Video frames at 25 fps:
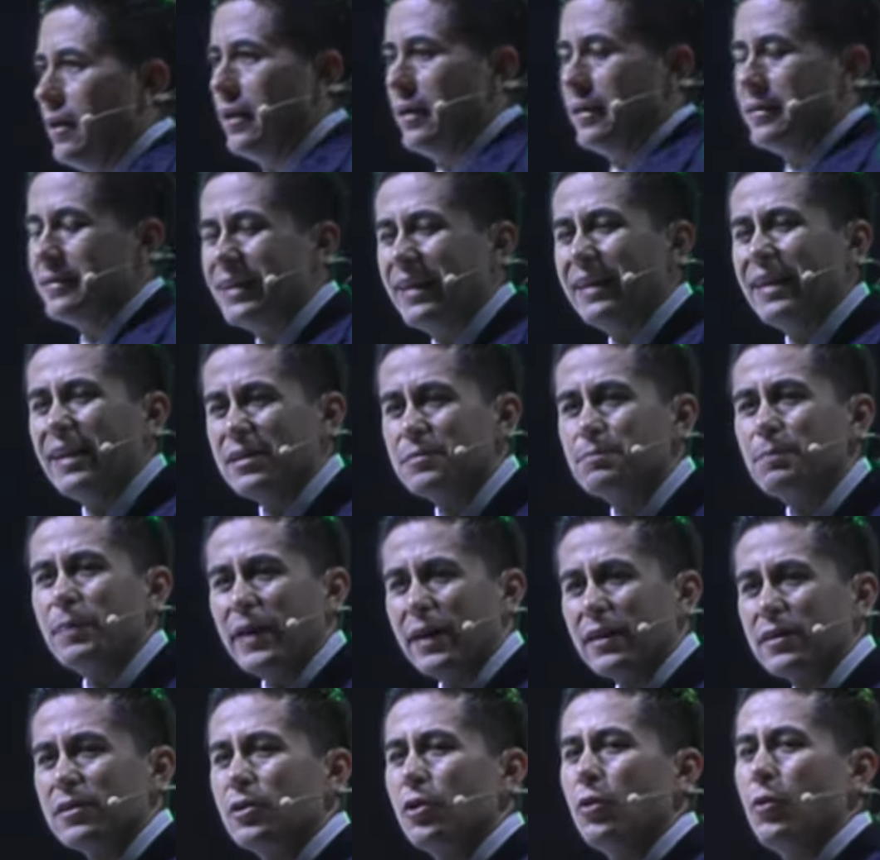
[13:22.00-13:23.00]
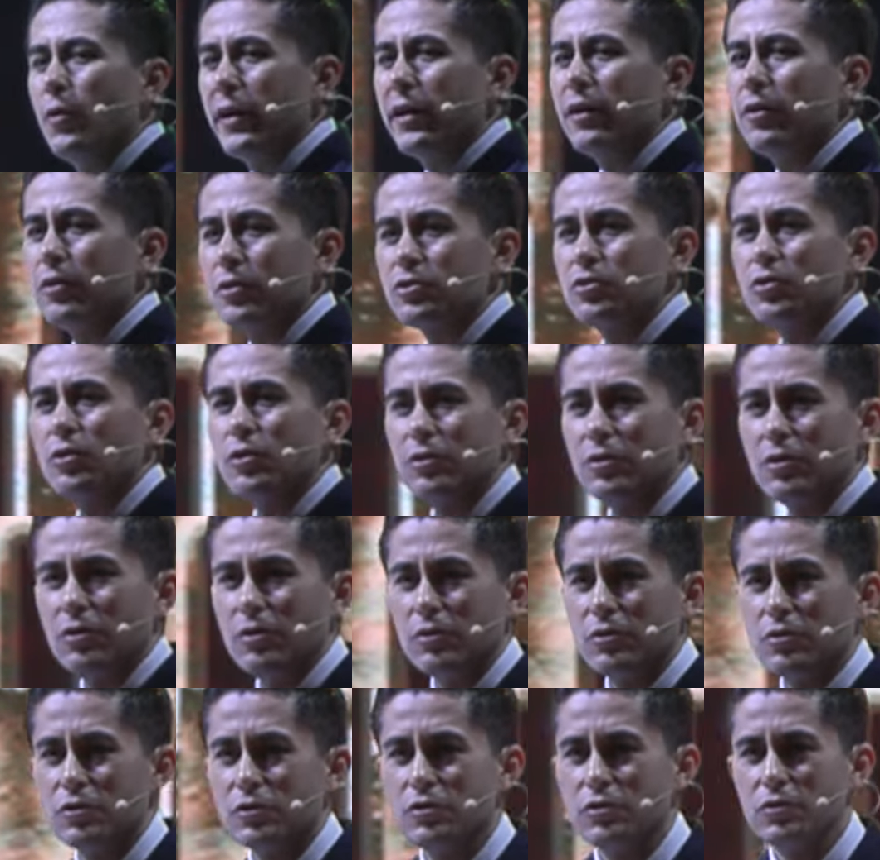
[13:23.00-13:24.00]
se despertó en
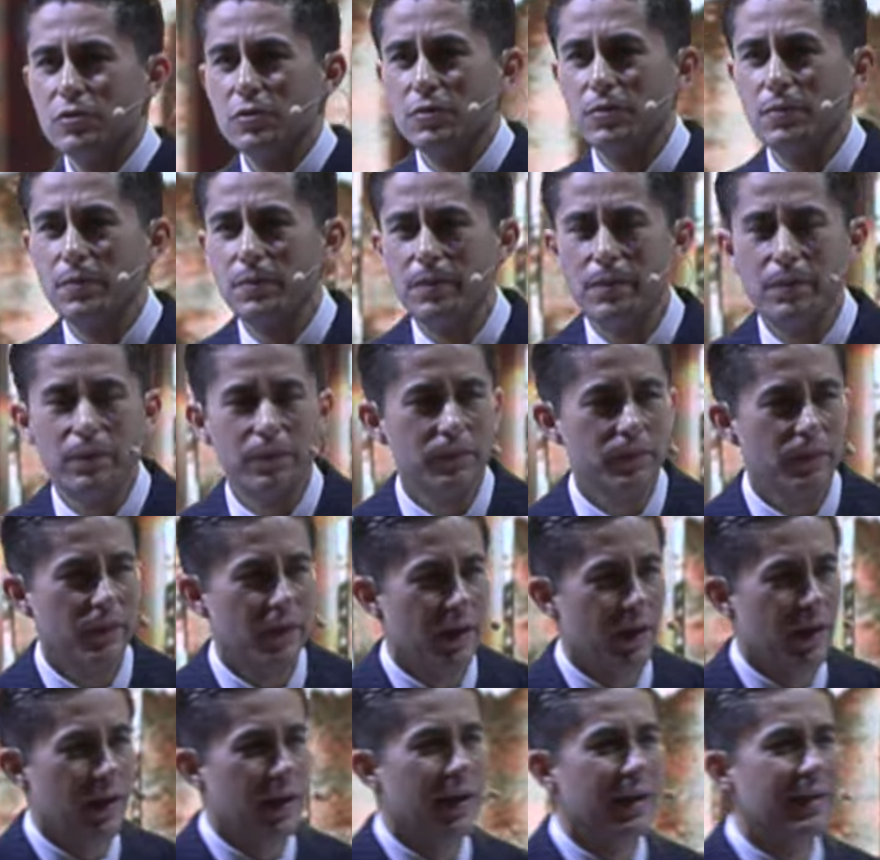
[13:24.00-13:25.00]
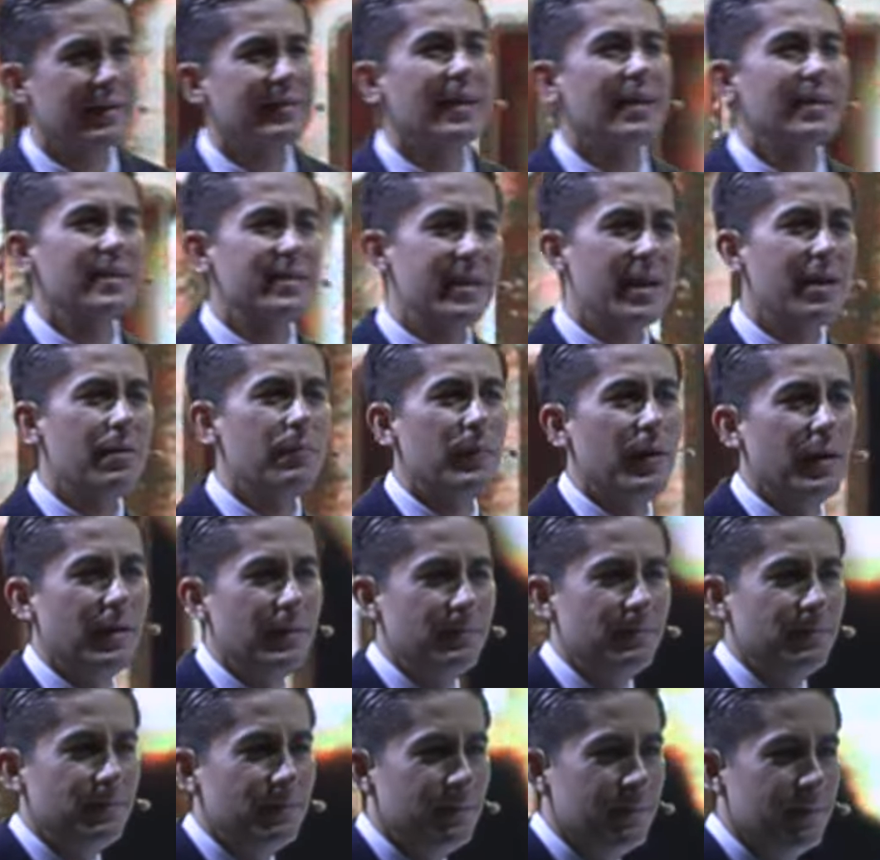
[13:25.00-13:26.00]
nosotros esa llama,
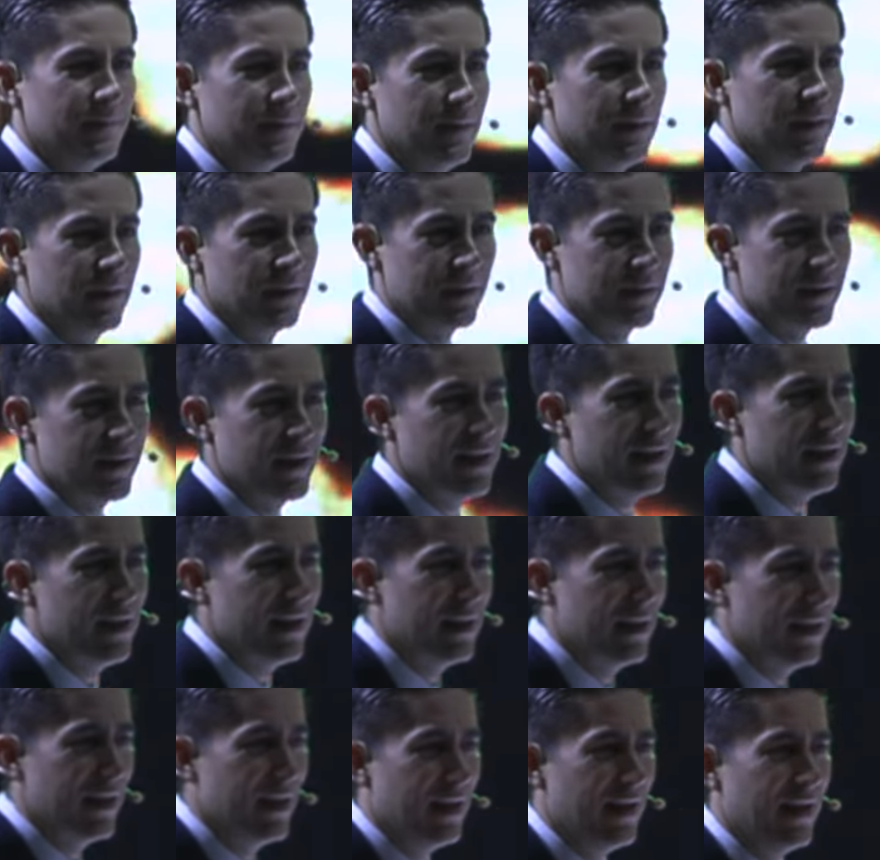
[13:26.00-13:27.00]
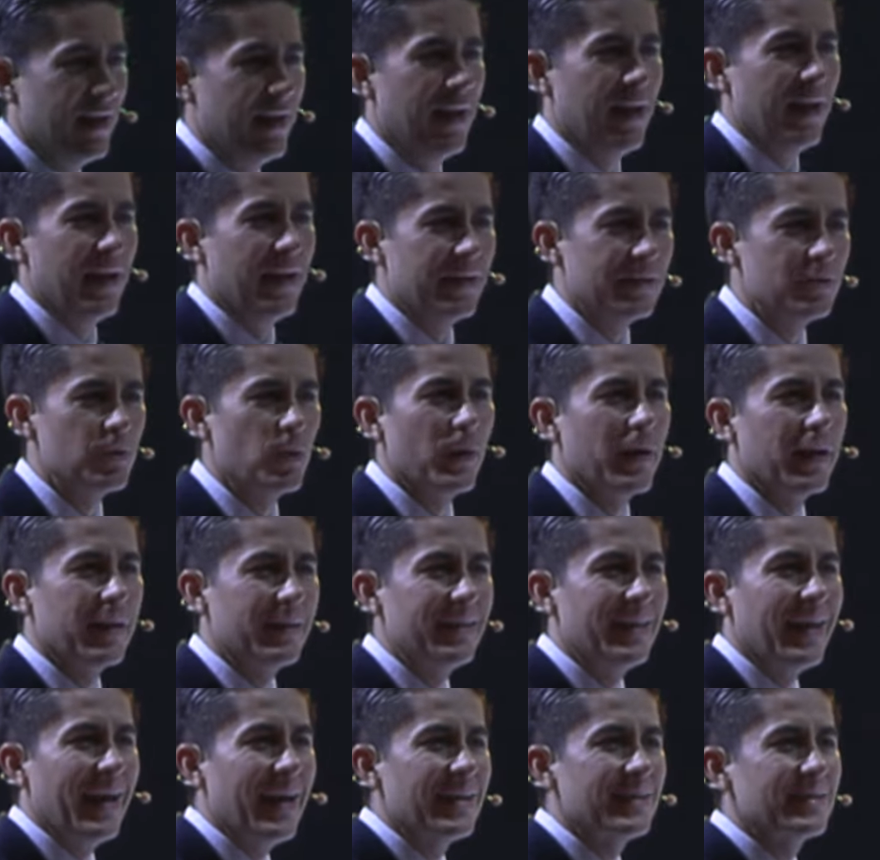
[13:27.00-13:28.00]
¿sí? eso que
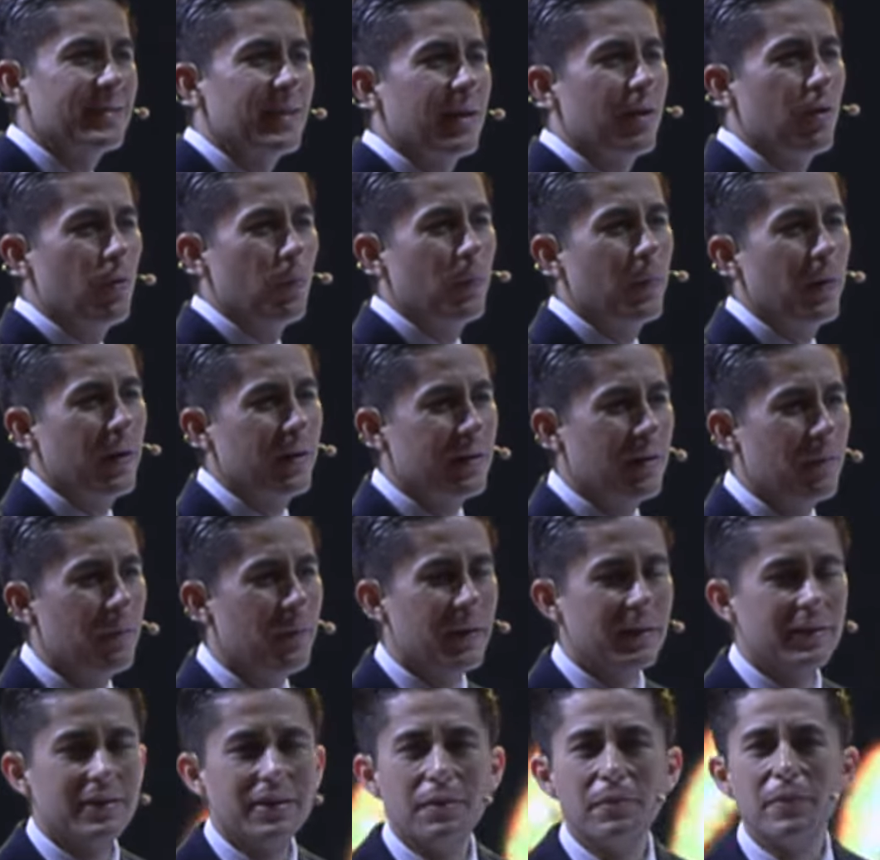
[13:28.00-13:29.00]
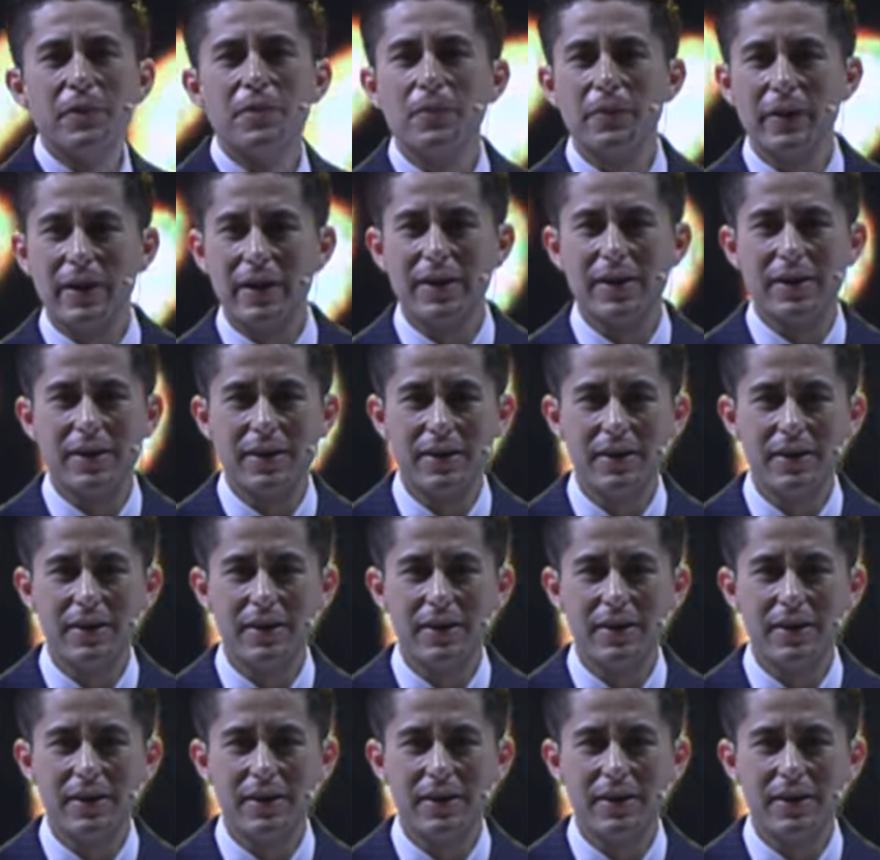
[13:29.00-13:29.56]
te hace completamente vibrar.